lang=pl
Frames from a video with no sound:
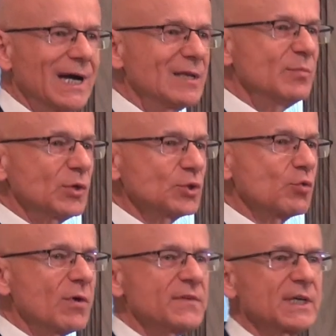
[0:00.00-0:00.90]
albo
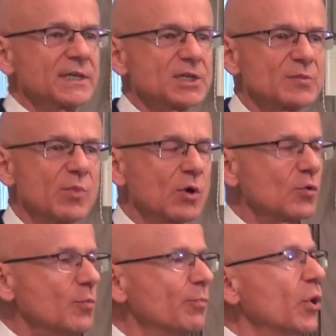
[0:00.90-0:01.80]
człowiek jest
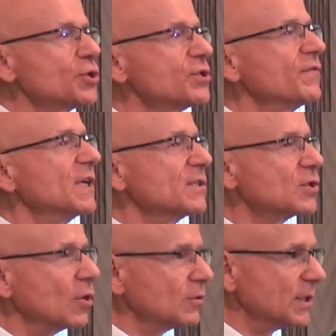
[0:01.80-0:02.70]
Bogu
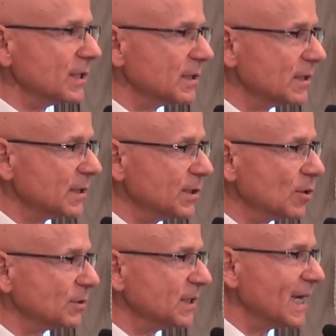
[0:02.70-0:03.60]
poświęcony i
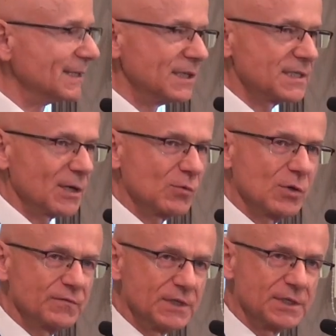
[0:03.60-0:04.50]
oddany
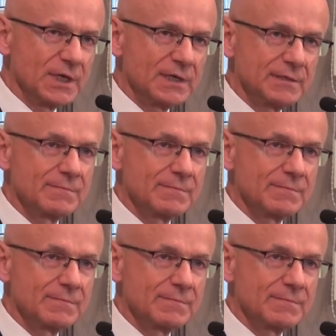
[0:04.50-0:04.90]
całkowicie,